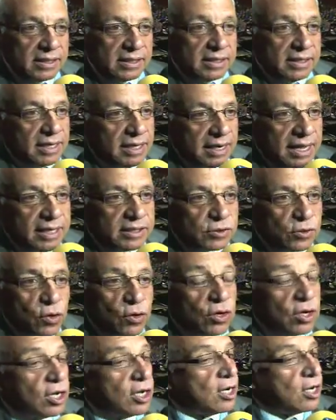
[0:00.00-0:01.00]
Y en
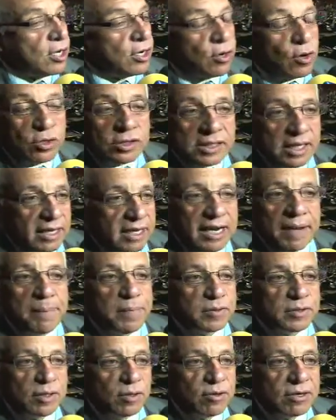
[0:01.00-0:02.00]
eso no se cree
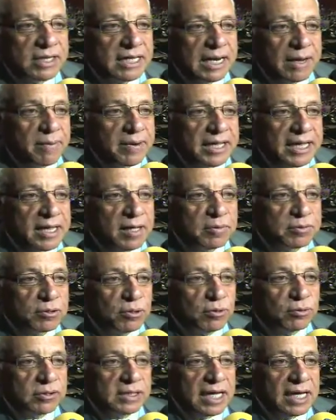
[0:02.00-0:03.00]
poseedor de la verdad
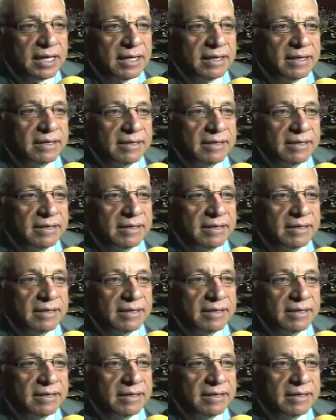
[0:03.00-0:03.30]
absoluta.